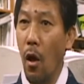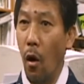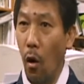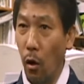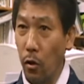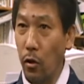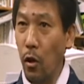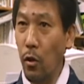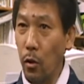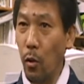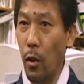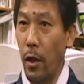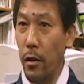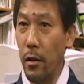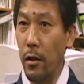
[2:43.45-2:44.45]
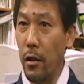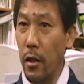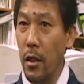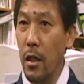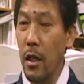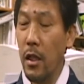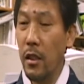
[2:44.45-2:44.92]
어떤 노래든
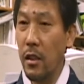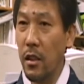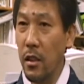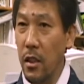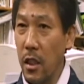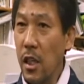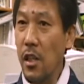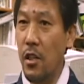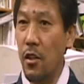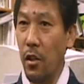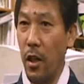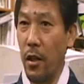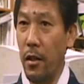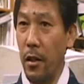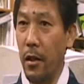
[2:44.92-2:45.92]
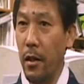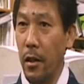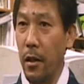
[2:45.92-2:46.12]
그 1절에는